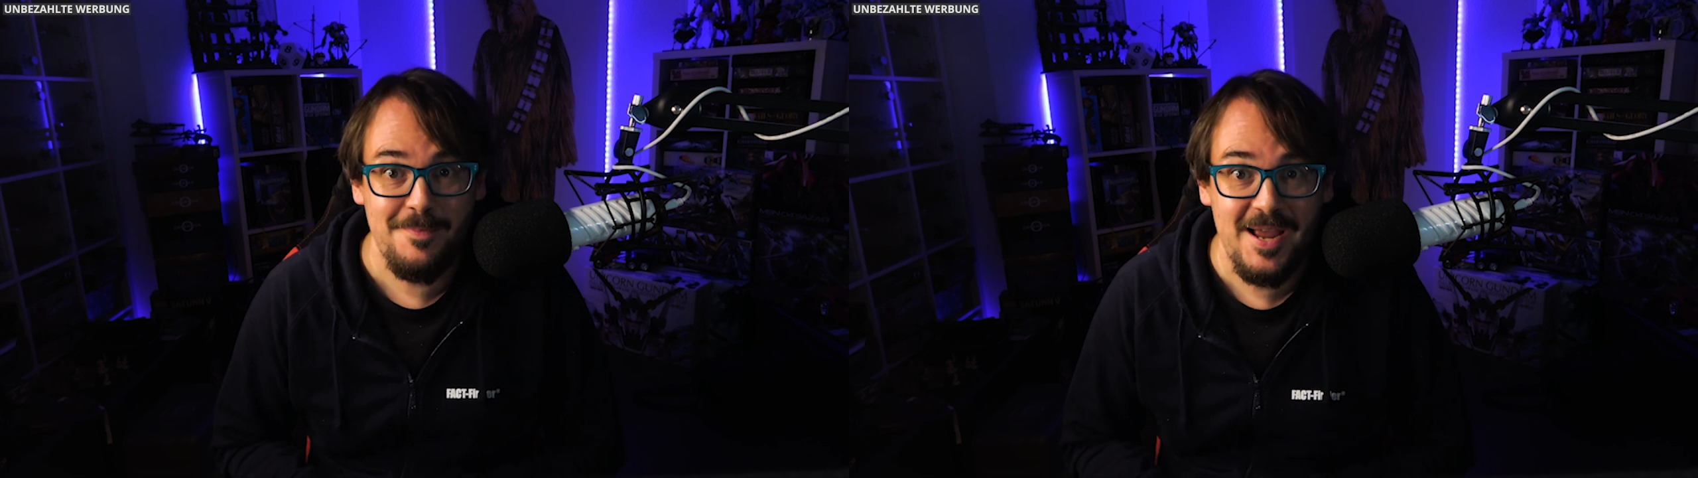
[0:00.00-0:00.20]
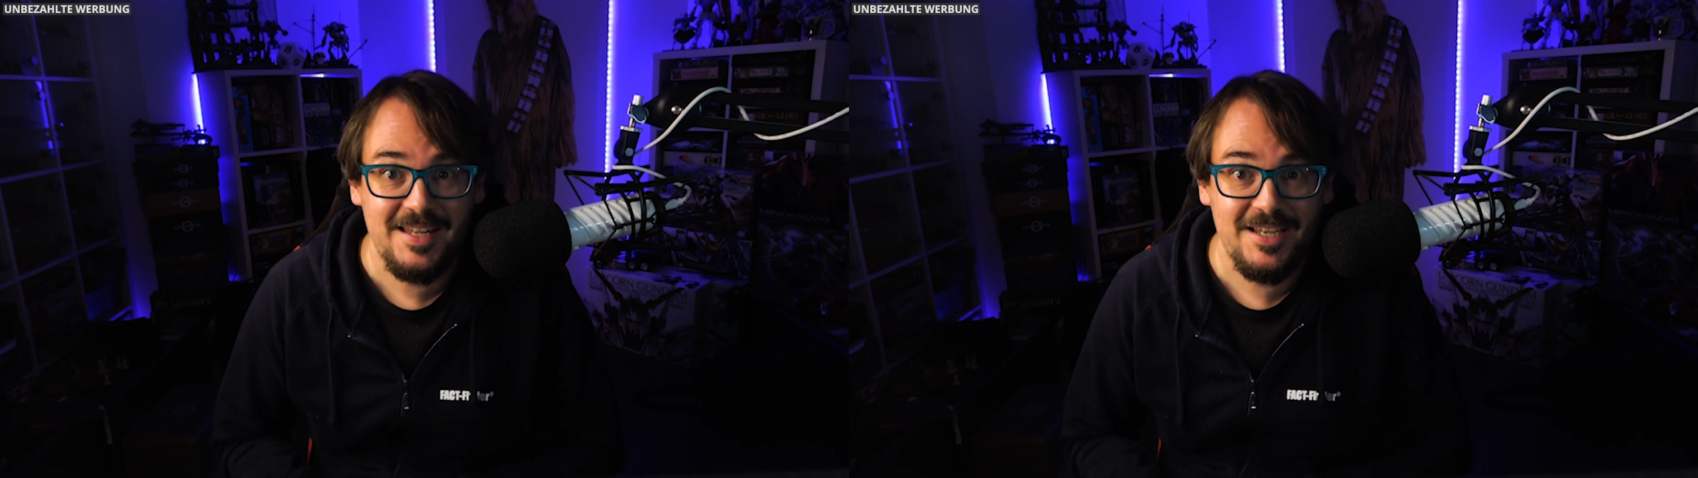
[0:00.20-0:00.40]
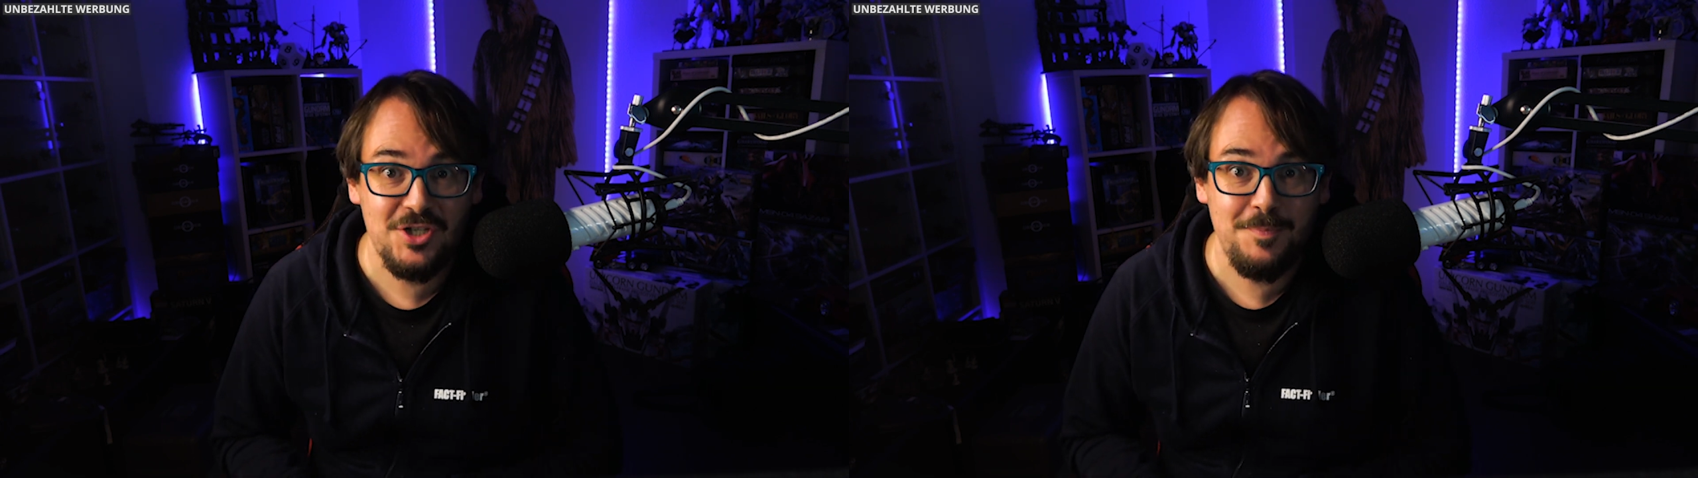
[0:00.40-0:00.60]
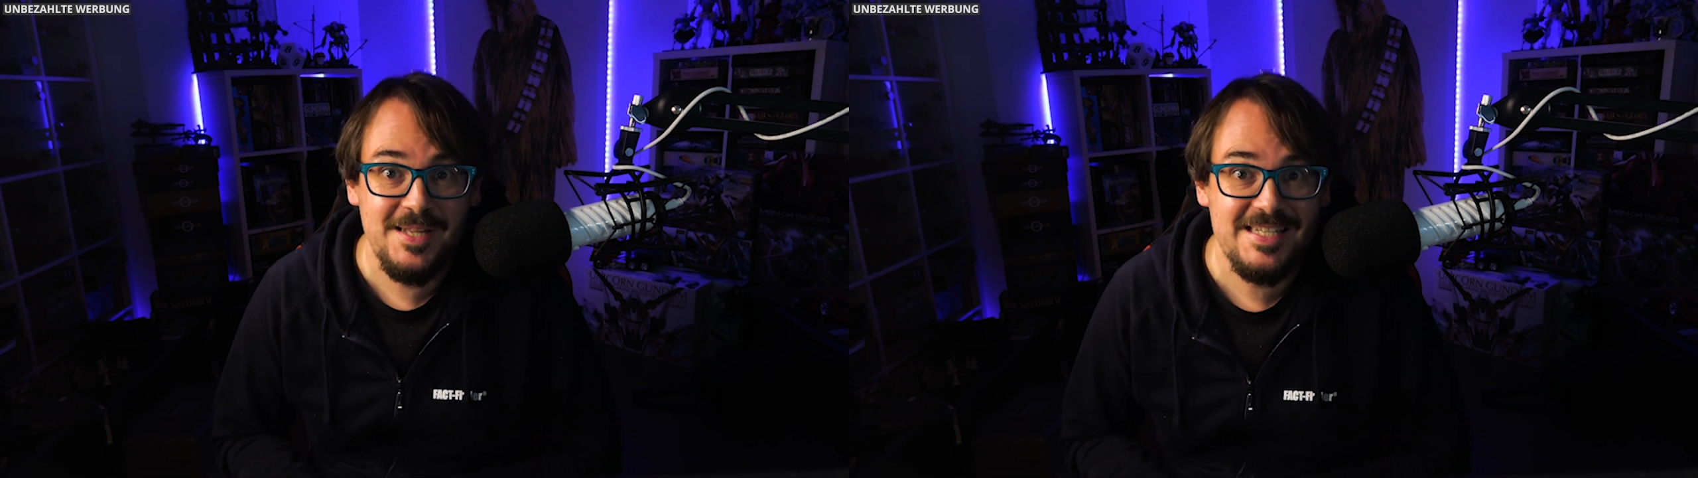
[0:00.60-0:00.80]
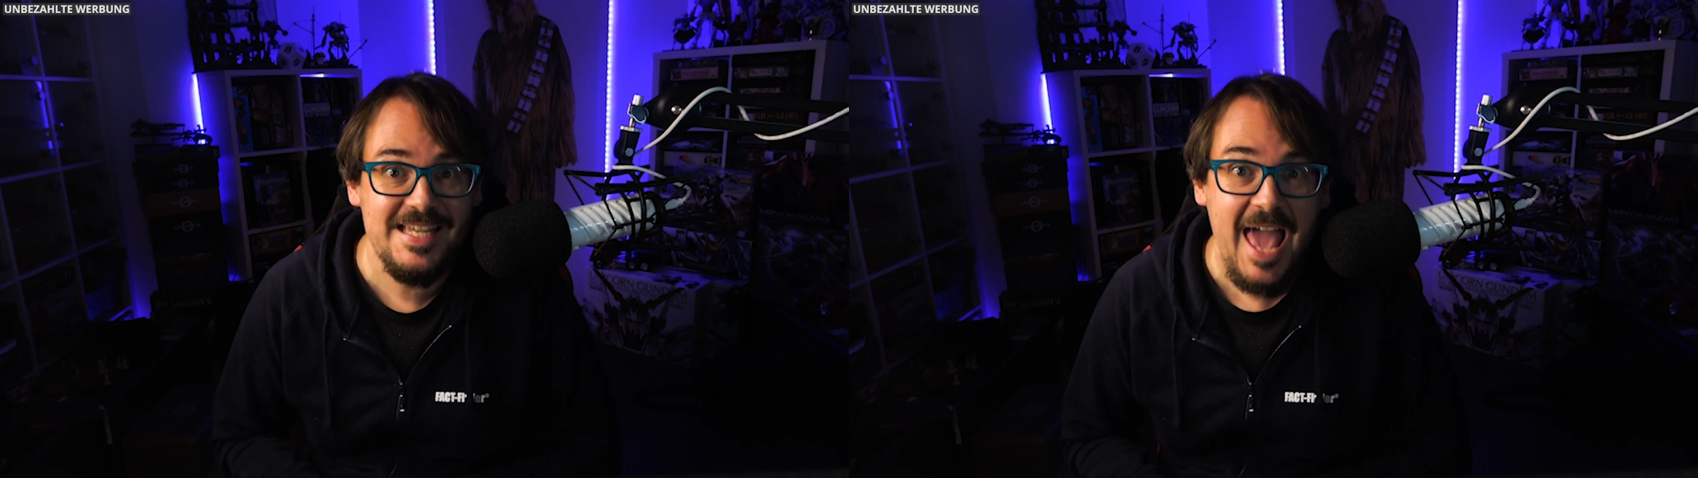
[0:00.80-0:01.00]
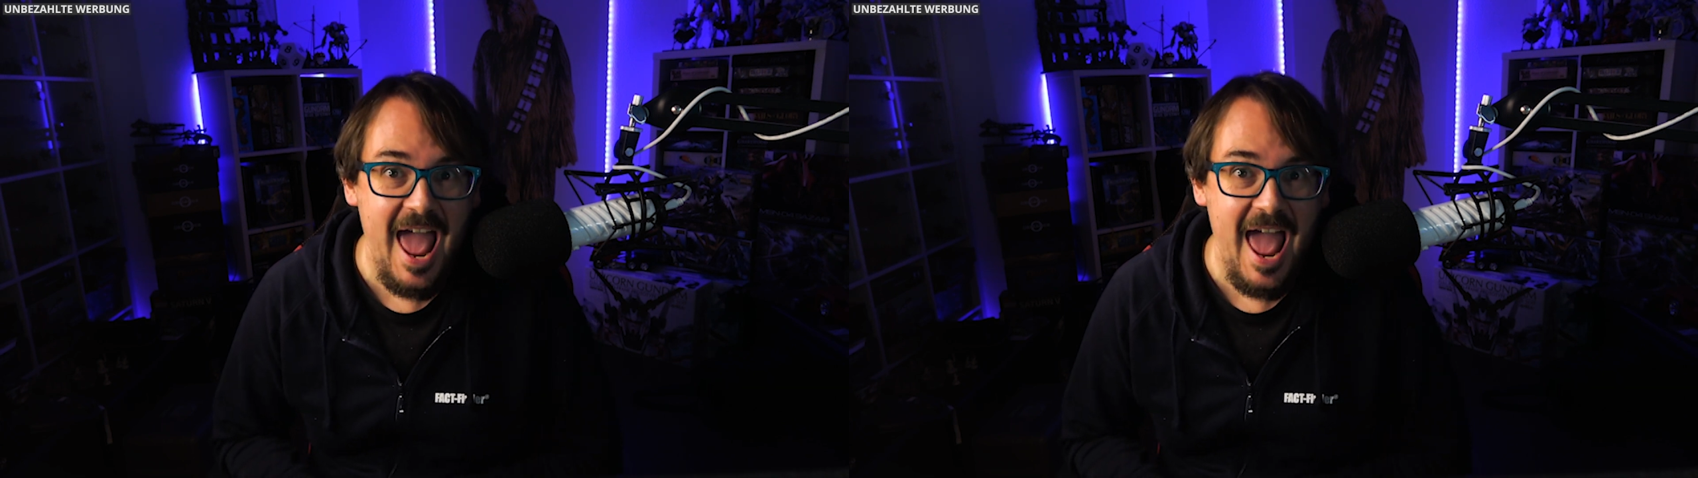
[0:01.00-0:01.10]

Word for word: Der Patrick spielt die